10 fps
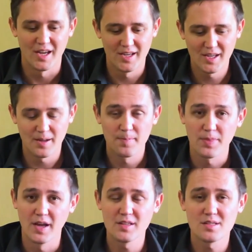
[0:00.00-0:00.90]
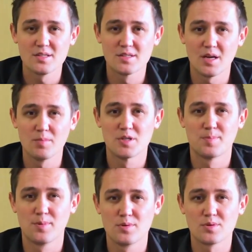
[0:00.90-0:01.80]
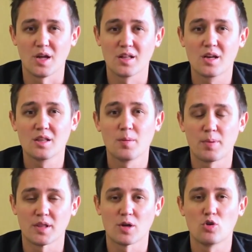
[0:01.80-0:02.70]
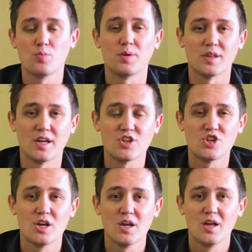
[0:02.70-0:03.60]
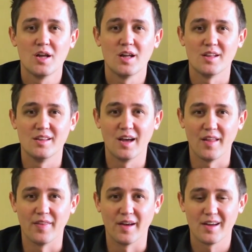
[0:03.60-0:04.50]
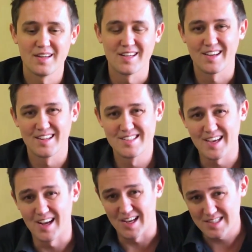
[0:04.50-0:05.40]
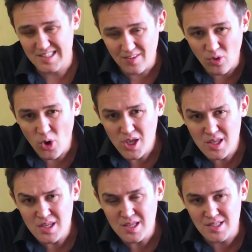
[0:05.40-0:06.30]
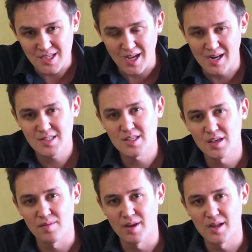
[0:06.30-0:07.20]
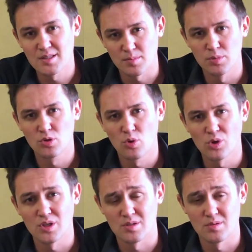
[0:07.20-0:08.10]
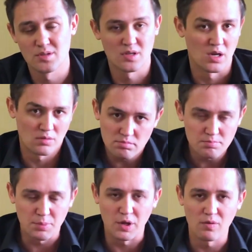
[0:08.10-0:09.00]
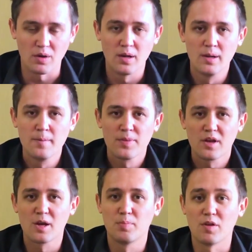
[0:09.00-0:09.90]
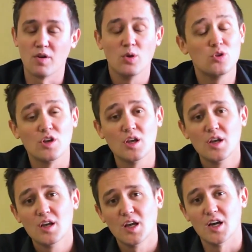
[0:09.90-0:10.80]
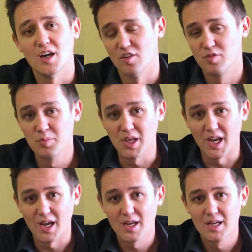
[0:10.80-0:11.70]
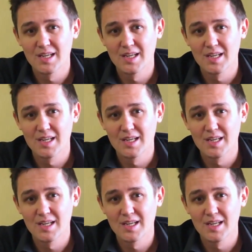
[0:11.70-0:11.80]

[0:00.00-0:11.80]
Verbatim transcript: И эта система использует открытый протокол передачи данных, где основной единицей как раз является биткоин, известный как первый криптовалютой э, в мире.